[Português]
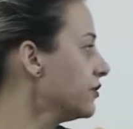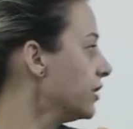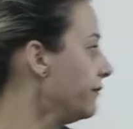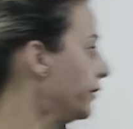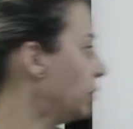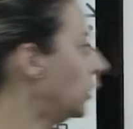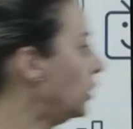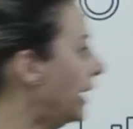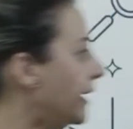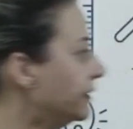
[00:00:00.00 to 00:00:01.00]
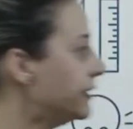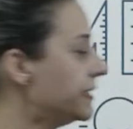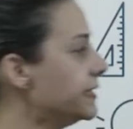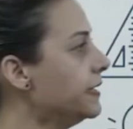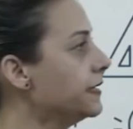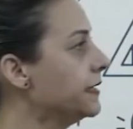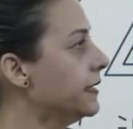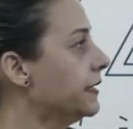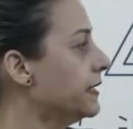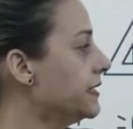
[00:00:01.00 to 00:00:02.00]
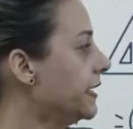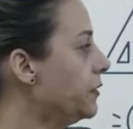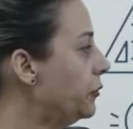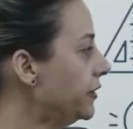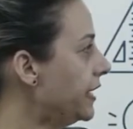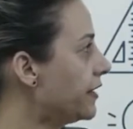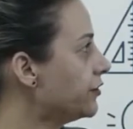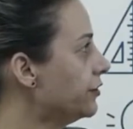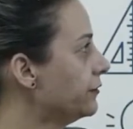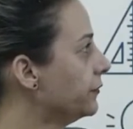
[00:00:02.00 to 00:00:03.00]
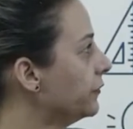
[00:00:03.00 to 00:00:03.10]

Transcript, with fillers: já foi colocada nesse nessa reportagem.